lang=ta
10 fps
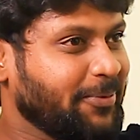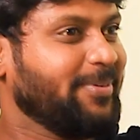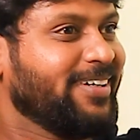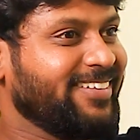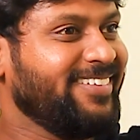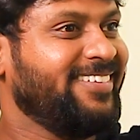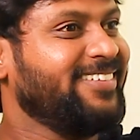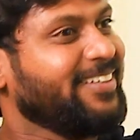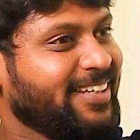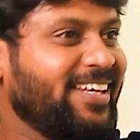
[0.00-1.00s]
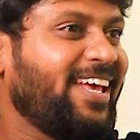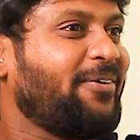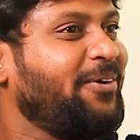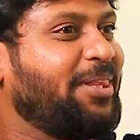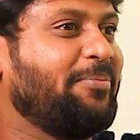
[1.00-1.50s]
ரூமர் நீ
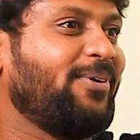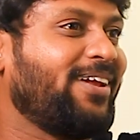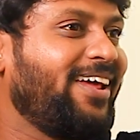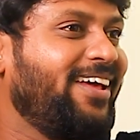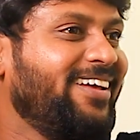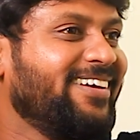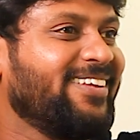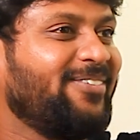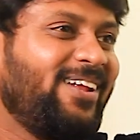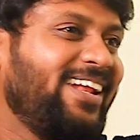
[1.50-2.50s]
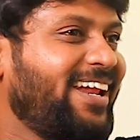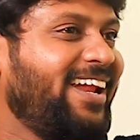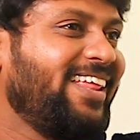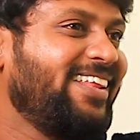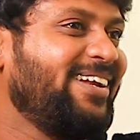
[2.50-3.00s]
ஏன் கொளுத்தி போடுற இவ்வளவு
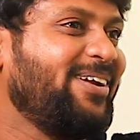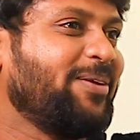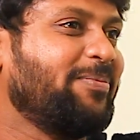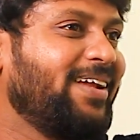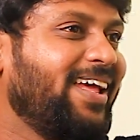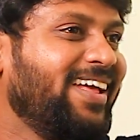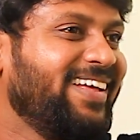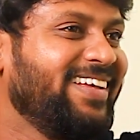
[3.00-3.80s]
நேரம் நல்லா தானே இன்டர்வியூ பண்ண